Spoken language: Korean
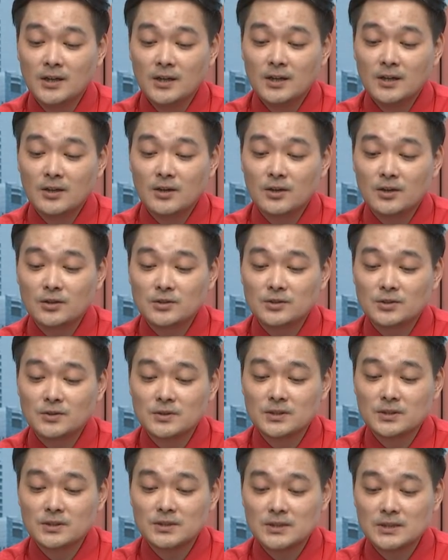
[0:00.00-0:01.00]
어,
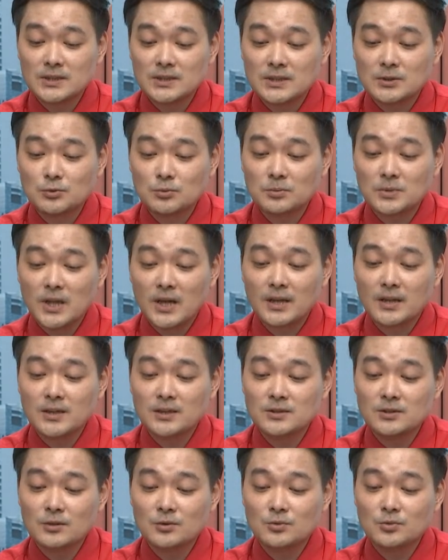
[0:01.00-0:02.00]
저는 이제 좀
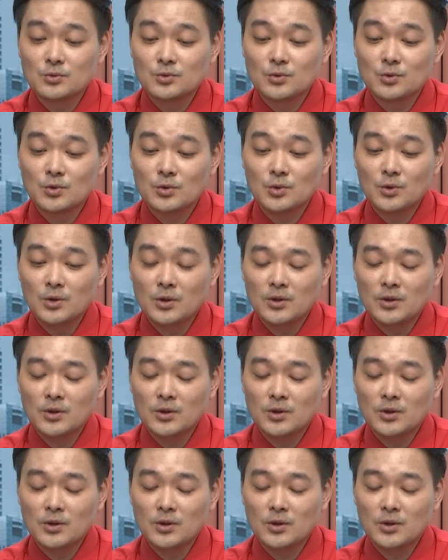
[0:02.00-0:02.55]
단기적으로